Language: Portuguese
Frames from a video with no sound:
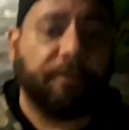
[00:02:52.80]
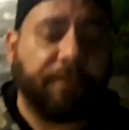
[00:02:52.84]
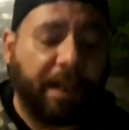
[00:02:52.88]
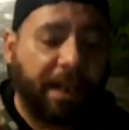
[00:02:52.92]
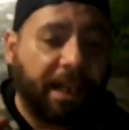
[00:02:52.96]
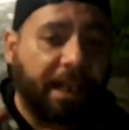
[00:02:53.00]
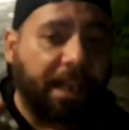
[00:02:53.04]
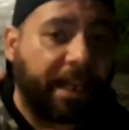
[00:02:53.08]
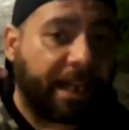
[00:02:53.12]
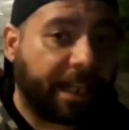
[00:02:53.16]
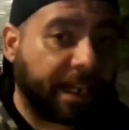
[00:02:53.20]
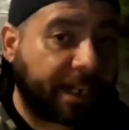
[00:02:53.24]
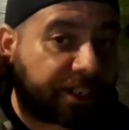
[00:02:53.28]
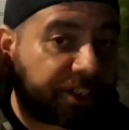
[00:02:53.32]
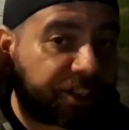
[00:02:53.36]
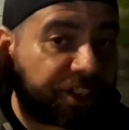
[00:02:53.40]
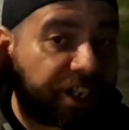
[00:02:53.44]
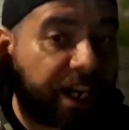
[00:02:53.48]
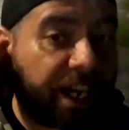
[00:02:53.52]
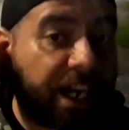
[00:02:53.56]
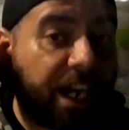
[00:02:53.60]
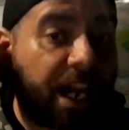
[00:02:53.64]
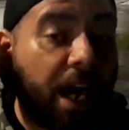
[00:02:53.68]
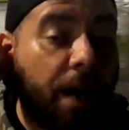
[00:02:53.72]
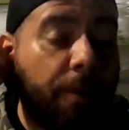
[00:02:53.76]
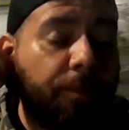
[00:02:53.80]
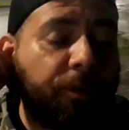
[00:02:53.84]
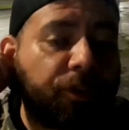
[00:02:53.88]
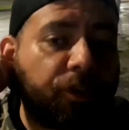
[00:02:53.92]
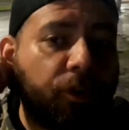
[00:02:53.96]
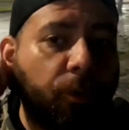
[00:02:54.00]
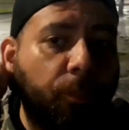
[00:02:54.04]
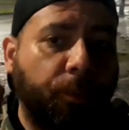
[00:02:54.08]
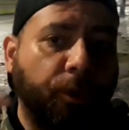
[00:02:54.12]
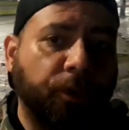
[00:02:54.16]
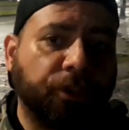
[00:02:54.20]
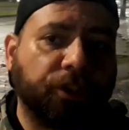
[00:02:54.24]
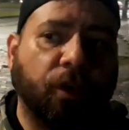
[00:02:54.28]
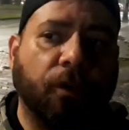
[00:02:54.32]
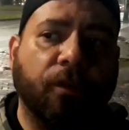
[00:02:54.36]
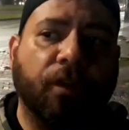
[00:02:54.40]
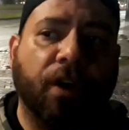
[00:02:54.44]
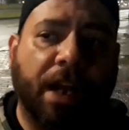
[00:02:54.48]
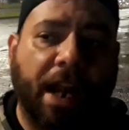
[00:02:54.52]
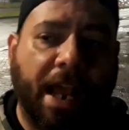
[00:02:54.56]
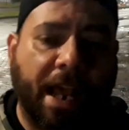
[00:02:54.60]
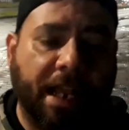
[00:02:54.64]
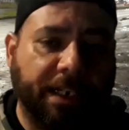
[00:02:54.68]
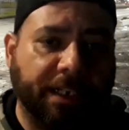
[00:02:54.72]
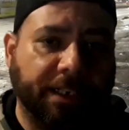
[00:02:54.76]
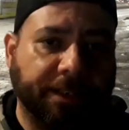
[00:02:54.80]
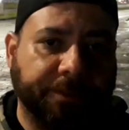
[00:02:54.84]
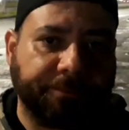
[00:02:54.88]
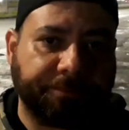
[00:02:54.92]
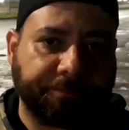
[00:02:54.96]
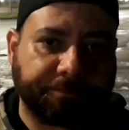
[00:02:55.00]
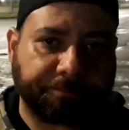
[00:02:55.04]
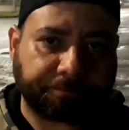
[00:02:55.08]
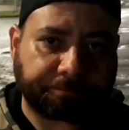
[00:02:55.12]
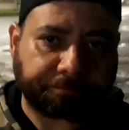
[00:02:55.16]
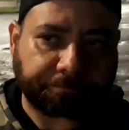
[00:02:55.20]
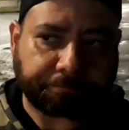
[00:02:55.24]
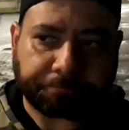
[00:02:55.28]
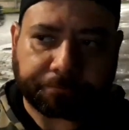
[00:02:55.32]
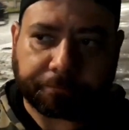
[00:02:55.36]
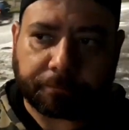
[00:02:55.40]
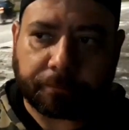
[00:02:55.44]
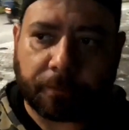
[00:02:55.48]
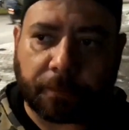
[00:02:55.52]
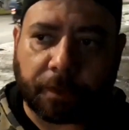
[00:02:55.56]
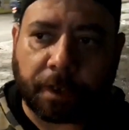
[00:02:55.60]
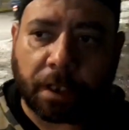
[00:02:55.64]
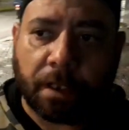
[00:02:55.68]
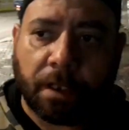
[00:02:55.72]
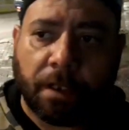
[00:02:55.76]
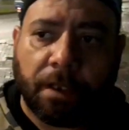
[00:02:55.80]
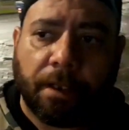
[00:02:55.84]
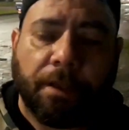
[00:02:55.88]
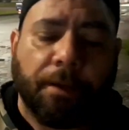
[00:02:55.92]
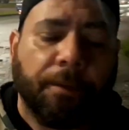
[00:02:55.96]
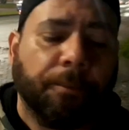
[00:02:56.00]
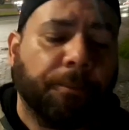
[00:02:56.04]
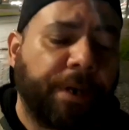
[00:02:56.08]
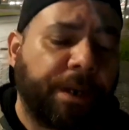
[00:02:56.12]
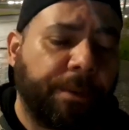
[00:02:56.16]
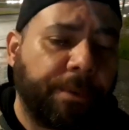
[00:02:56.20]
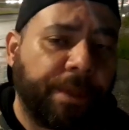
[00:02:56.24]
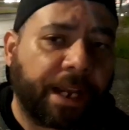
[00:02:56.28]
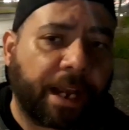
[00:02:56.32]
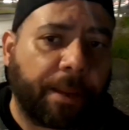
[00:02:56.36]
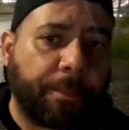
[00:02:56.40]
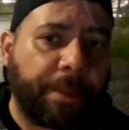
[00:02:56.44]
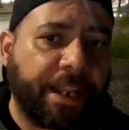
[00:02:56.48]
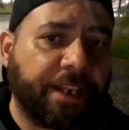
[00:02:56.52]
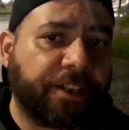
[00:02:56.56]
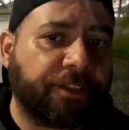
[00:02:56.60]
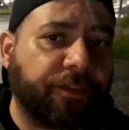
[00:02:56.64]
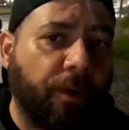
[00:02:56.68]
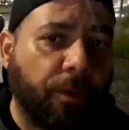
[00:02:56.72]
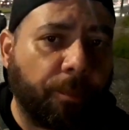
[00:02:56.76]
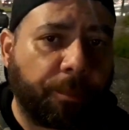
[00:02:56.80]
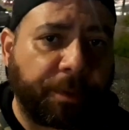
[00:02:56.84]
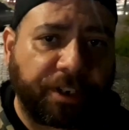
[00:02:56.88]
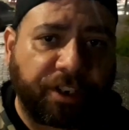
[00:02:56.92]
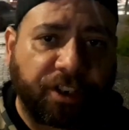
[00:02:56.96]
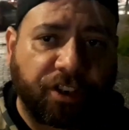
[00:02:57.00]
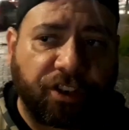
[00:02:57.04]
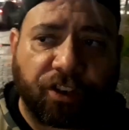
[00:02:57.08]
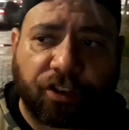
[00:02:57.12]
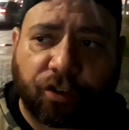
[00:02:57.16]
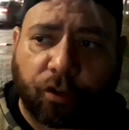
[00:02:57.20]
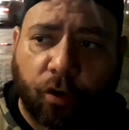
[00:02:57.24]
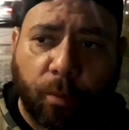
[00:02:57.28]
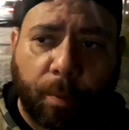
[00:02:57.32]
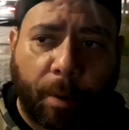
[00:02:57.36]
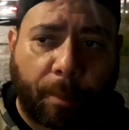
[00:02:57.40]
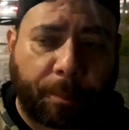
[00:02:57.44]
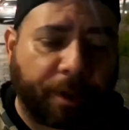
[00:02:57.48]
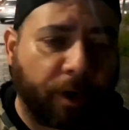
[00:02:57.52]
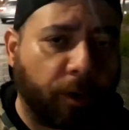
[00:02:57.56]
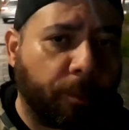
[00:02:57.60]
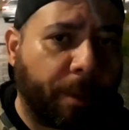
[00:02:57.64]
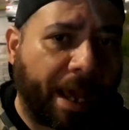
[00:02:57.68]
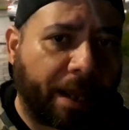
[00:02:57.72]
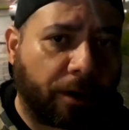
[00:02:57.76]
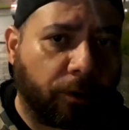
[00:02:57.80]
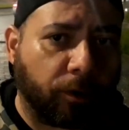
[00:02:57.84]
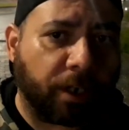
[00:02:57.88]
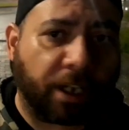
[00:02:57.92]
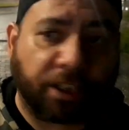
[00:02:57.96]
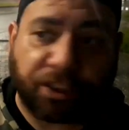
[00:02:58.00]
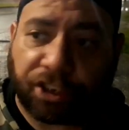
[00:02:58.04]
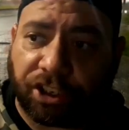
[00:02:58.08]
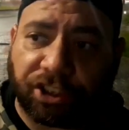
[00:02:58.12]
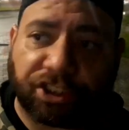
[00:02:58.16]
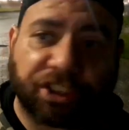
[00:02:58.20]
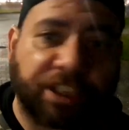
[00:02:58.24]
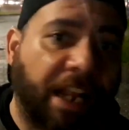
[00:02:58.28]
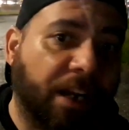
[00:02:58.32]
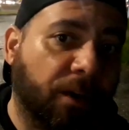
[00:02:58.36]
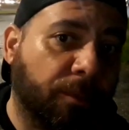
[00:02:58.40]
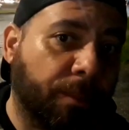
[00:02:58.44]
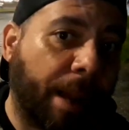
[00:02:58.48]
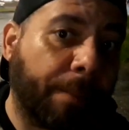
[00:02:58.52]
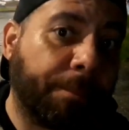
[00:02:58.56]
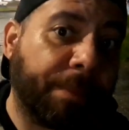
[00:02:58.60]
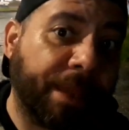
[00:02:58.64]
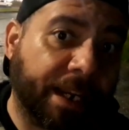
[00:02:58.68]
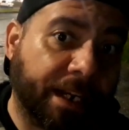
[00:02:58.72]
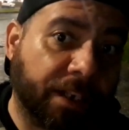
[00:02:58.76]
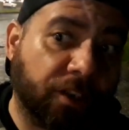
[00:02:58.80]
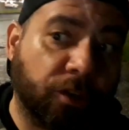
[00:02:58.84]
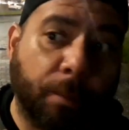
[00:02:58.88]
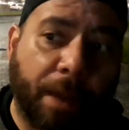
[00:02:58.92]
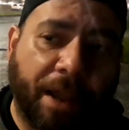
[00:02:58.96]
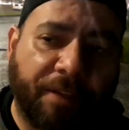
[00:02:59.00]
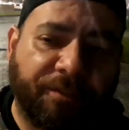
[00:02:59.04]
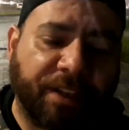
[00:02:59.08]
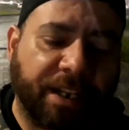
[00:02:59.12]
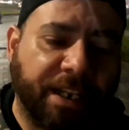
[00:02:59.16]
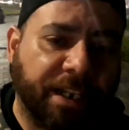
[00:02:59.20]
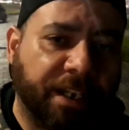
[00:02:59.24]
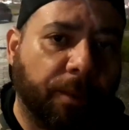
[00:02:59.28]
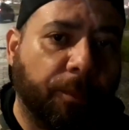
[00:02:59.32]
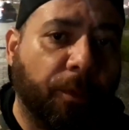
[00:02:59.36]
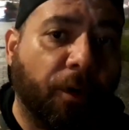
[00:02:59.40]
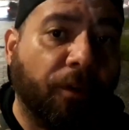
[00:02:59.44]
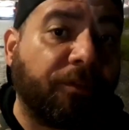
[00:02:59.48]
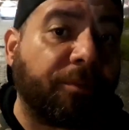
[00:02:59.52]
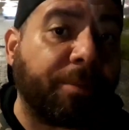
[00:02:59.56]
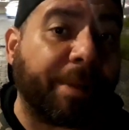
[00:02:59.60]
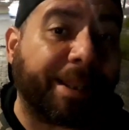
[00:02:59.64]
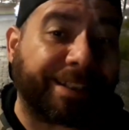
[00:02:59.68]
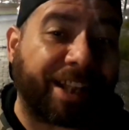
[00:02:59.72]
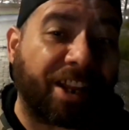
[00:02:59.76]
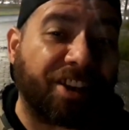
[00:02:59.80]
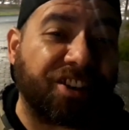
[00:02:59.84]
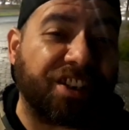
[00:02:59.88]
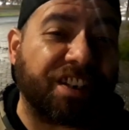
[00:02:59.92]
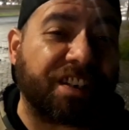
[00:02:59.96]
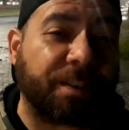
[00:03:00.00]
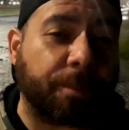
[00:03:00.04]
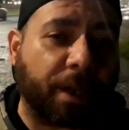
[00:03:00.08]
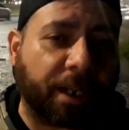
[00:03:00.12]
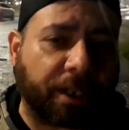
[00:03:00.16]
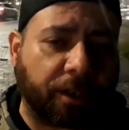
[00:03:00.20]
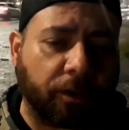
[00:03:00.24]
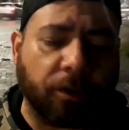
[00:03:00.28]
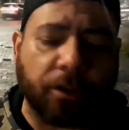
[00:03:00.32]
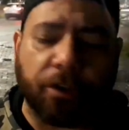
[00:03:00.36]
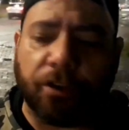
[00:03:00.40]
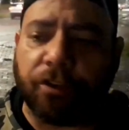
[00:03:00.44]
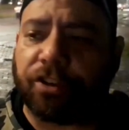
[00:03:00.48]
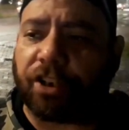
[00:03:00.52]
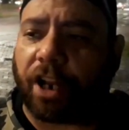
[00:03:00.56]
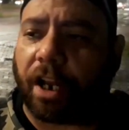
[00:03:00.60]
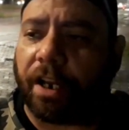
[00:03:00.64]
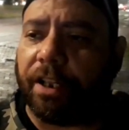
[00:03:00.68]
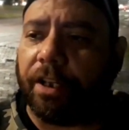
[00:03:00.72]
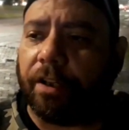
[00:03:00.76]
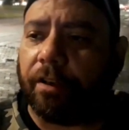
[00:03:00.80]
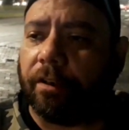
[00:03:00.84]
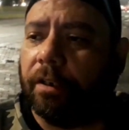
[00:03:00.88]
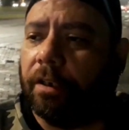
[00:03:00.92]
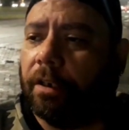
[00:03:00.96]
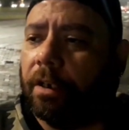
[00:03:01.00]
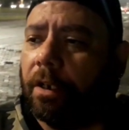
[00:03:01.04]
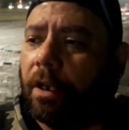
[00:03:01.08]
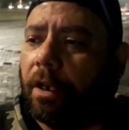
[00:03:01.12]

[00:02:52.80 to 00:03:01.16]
Fala galera, chegamos no Posto Alvorada. Primeiramente, vamos pedir desculpa pelo barulho. A gente está numa beira de uma avenida movimentadíssima aqui no Rio de Janeiro